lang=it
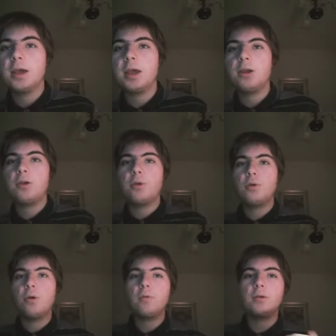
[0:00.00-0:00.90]
e
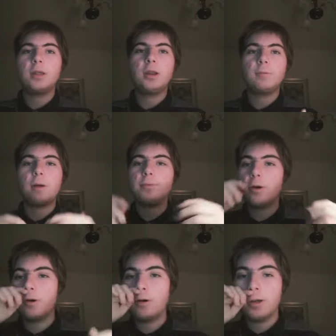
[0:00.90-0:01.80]
non tiri
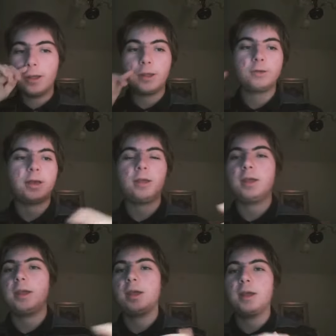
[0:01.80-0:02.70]
proprio cioè,
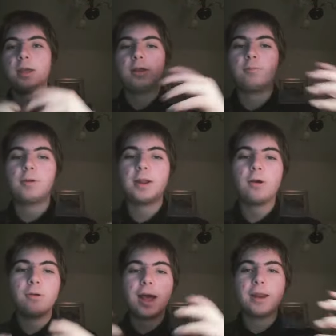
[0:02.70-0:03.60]
eh,
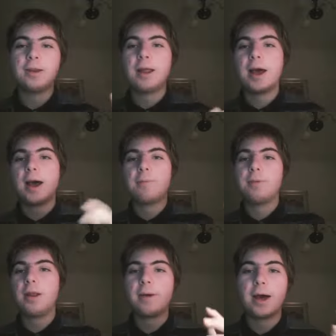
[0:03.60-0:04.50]
spettacolari da
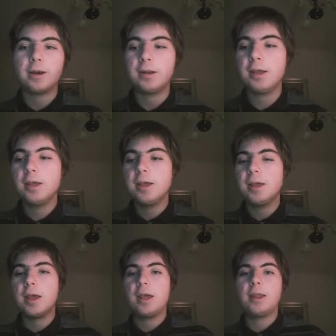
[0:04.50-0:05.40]
ambe le parti,
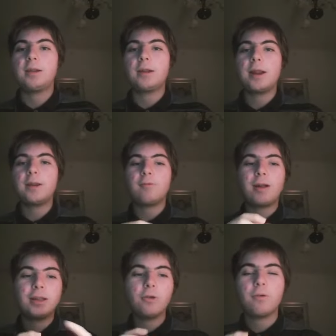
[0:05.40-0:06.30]
eh, tranne
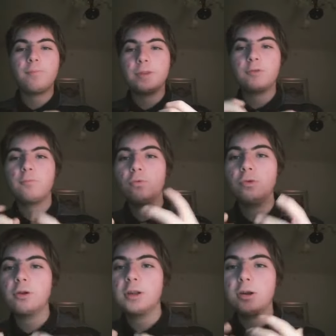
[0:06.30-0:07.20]
qualche mm,
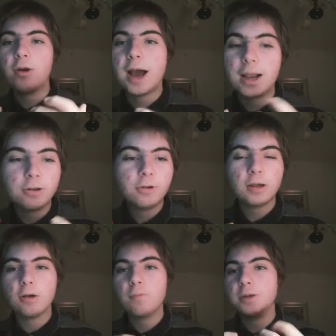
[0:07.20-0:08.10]
spunto di Ronaldo
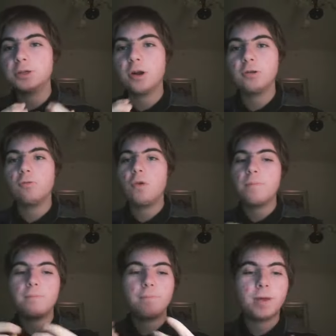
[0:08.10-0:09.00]
che come al solito lui è
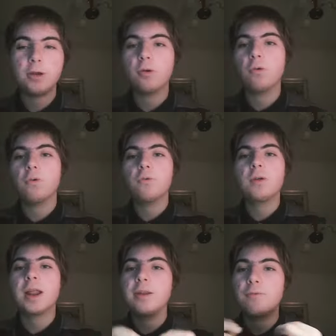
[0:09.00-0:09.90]
pericoloso,
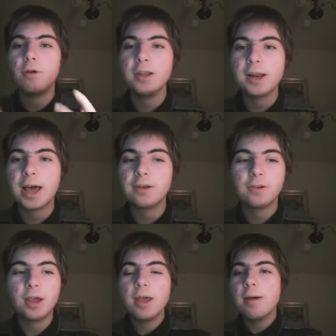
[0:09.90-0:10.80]
un grande fuori
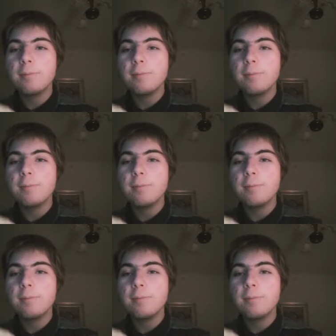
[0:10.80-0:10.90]
classe,